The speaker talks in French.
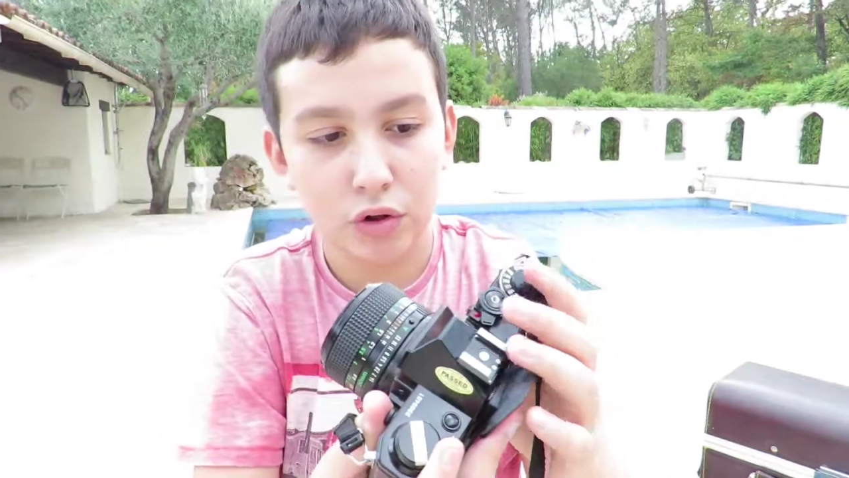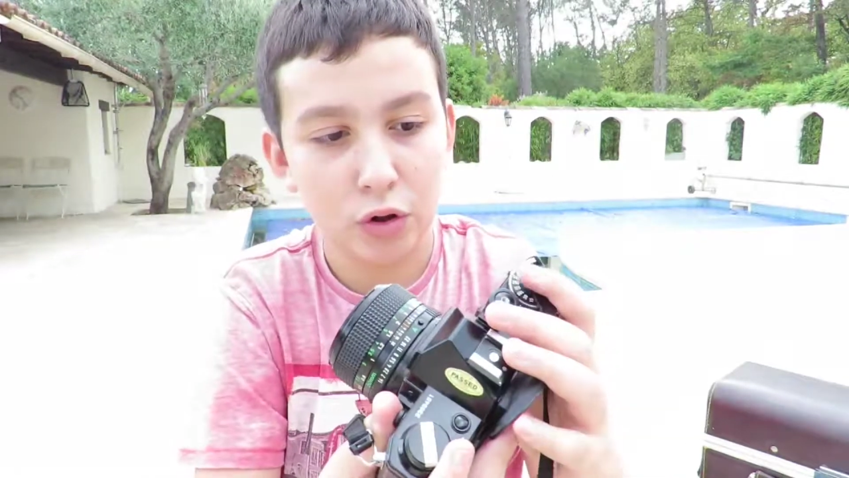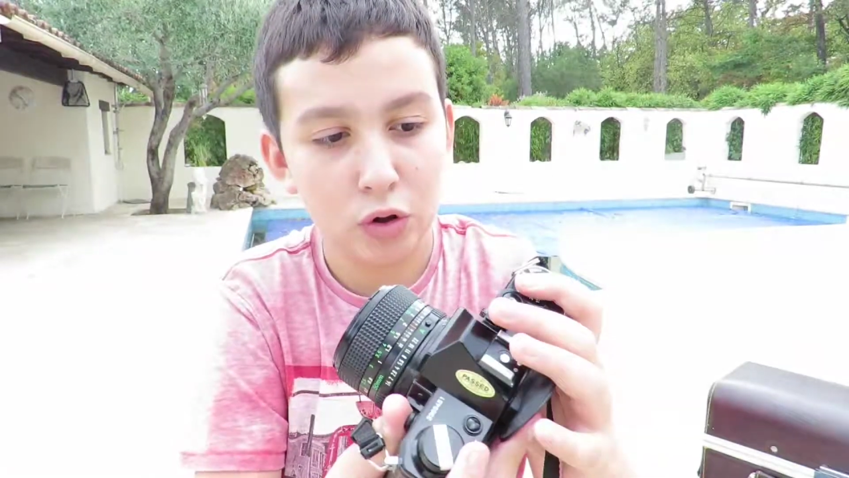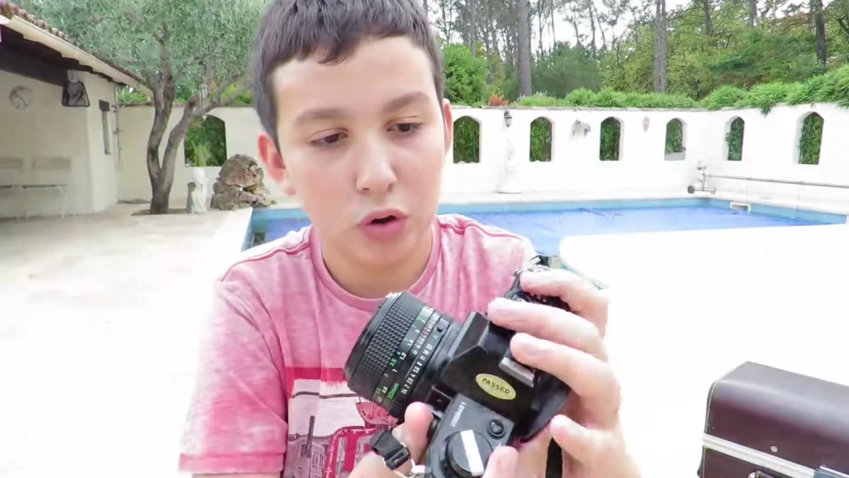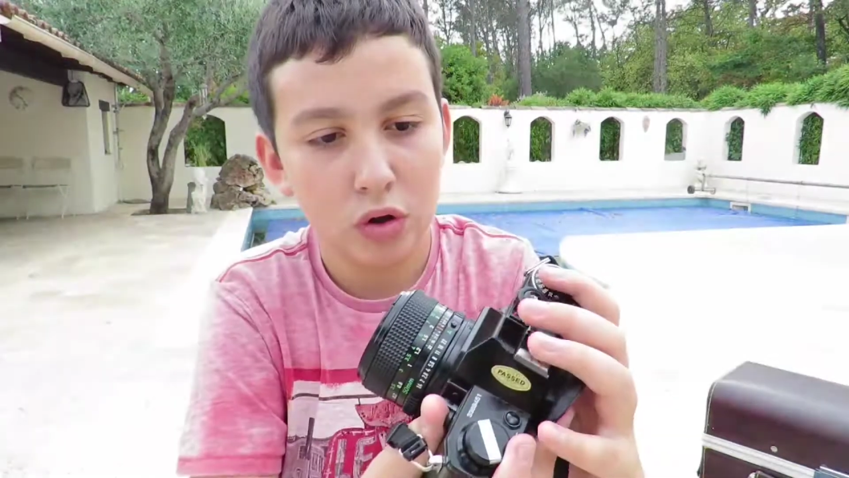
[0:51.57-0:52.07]

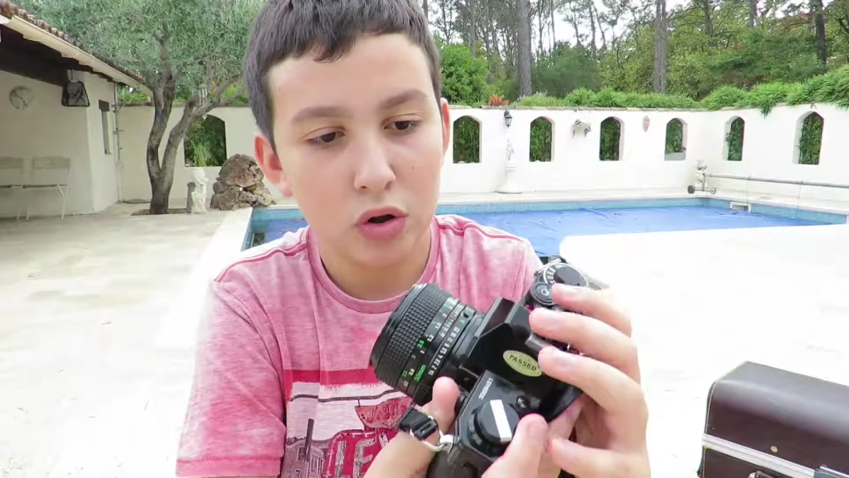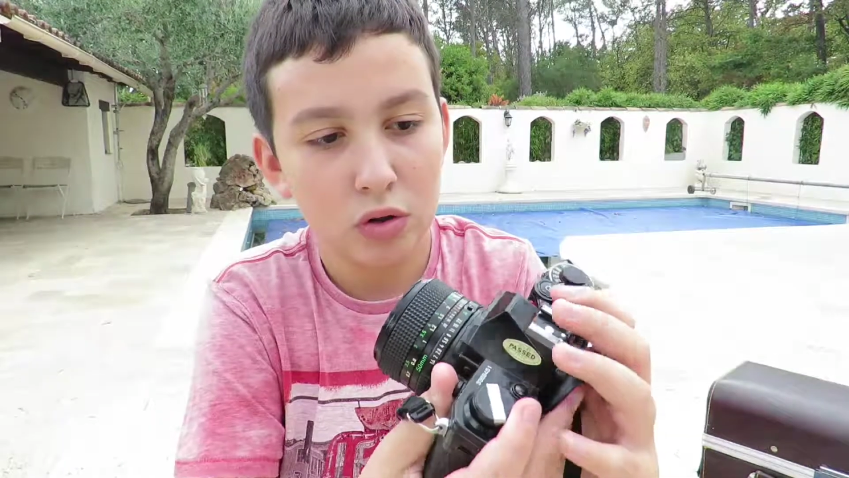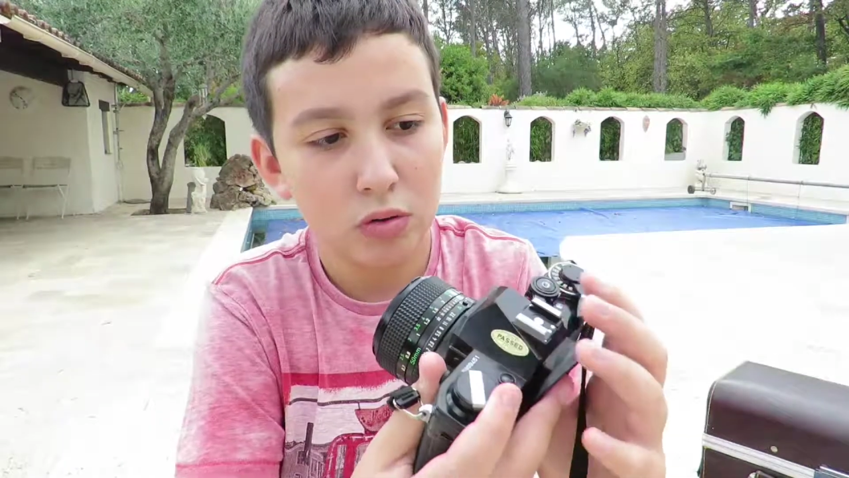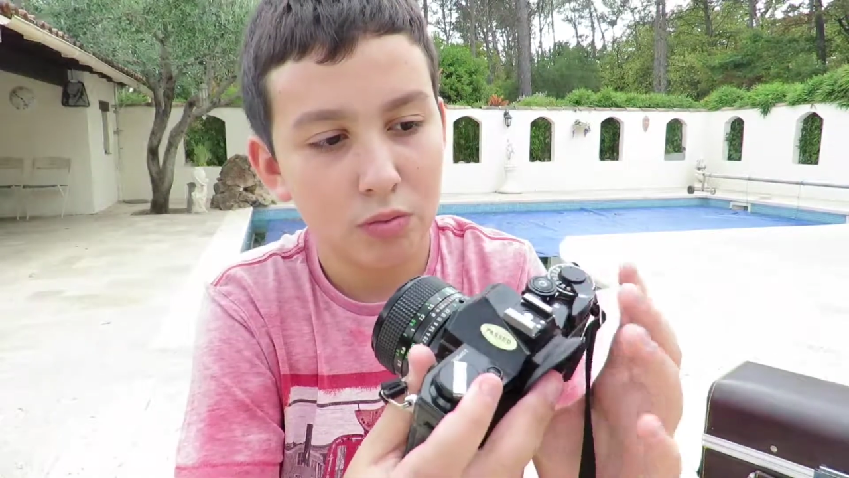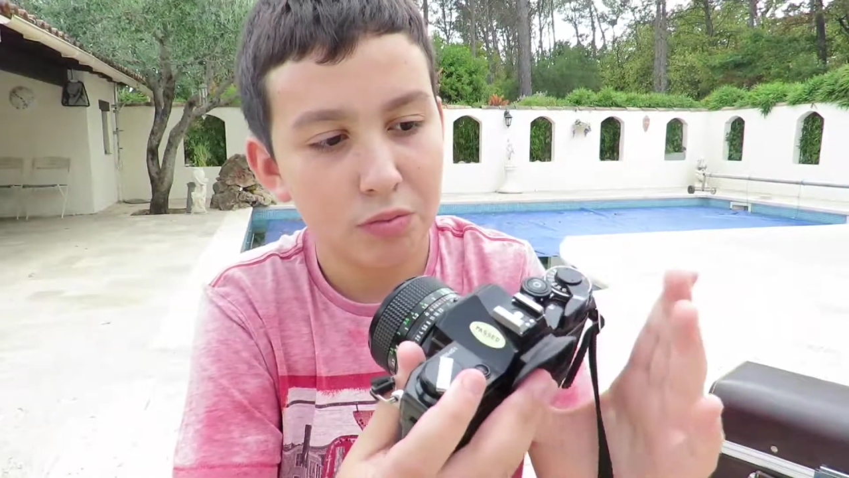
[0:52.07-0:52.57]
Euh,
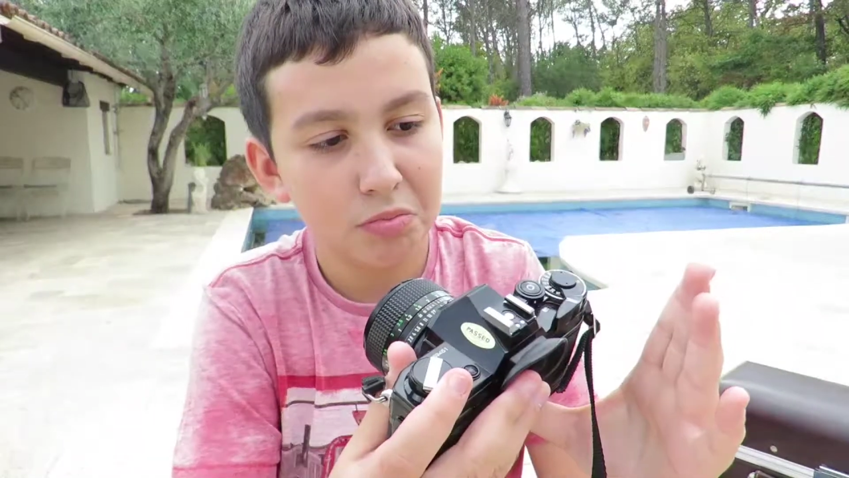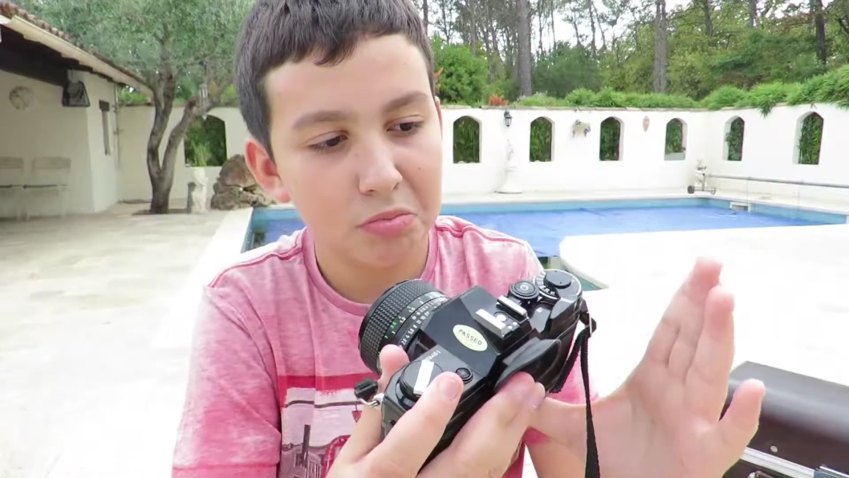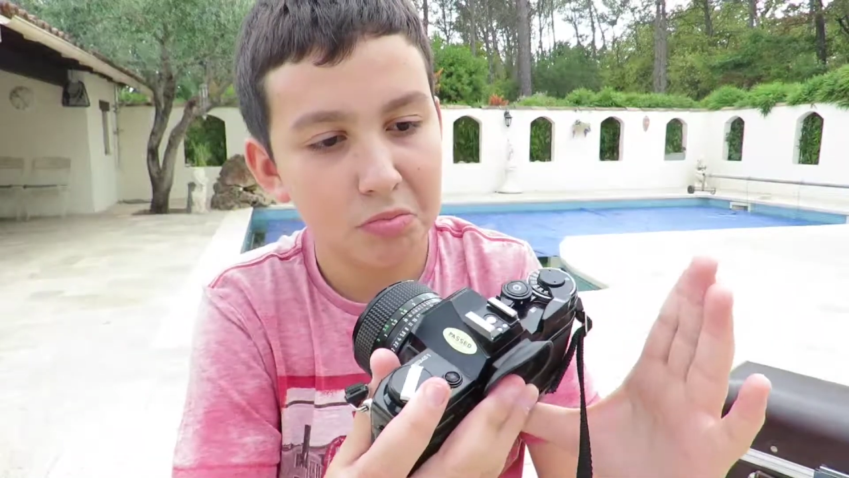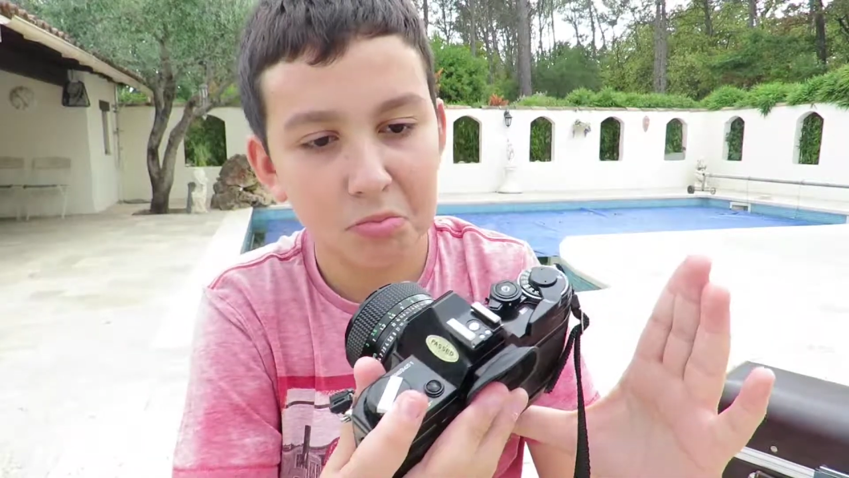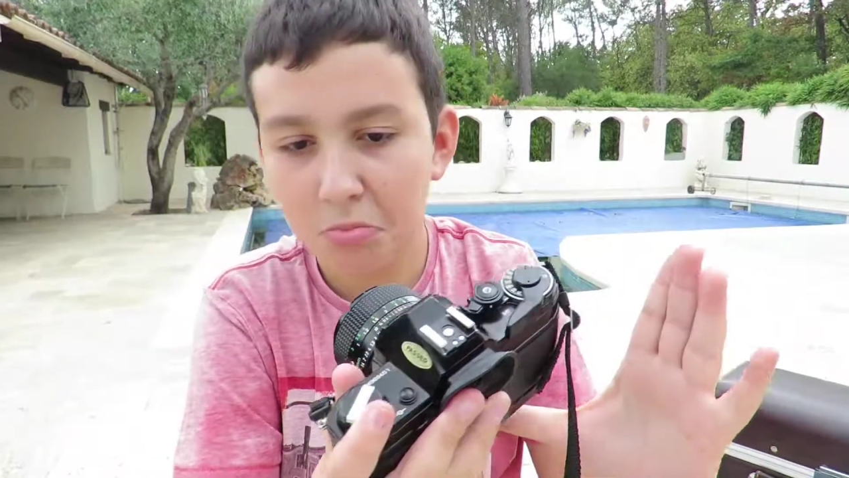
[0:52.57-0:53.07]

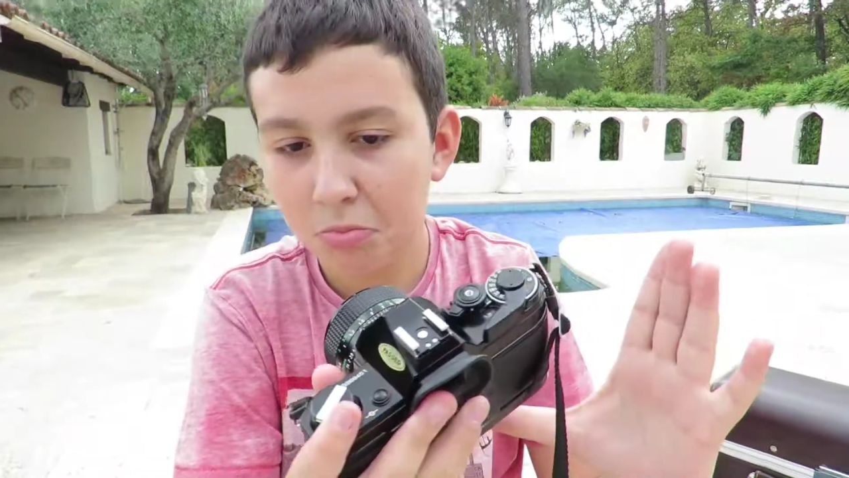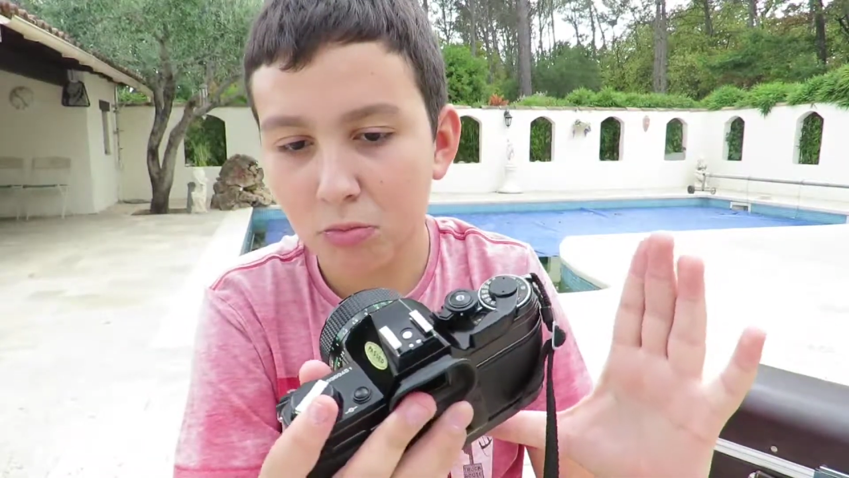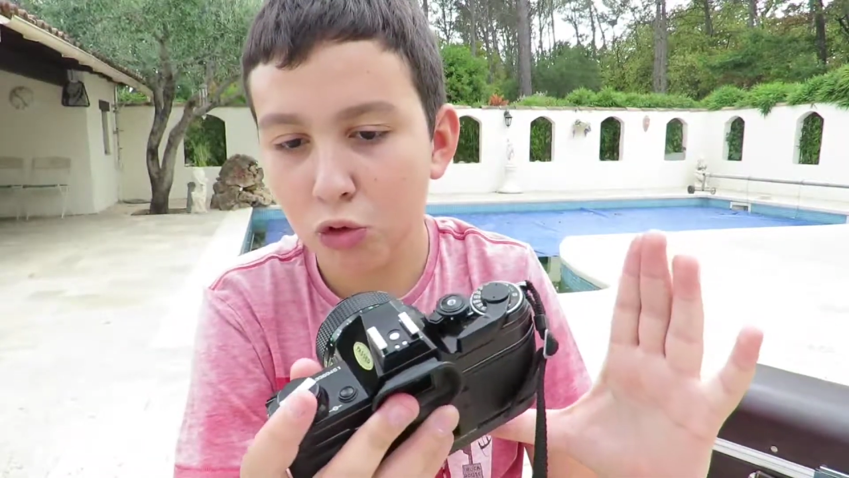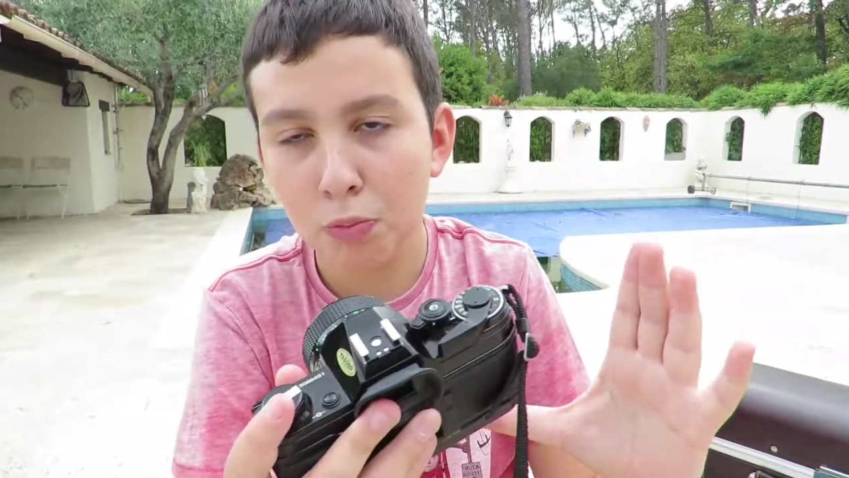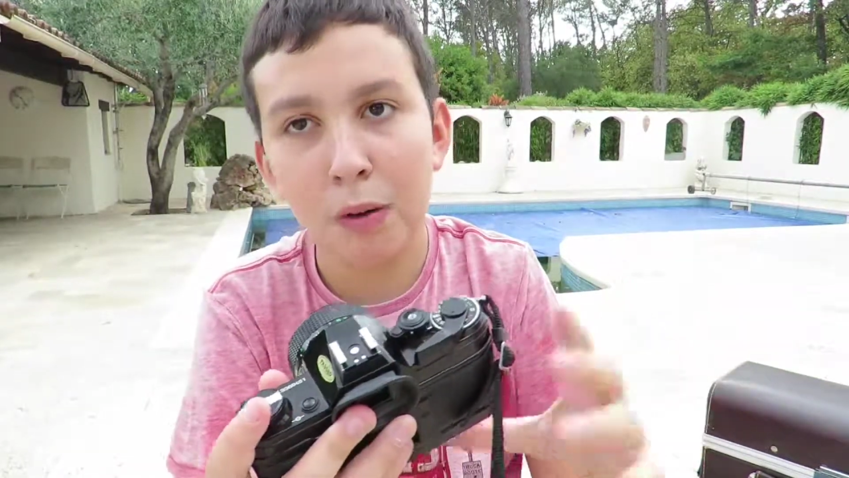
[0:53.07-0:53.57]
je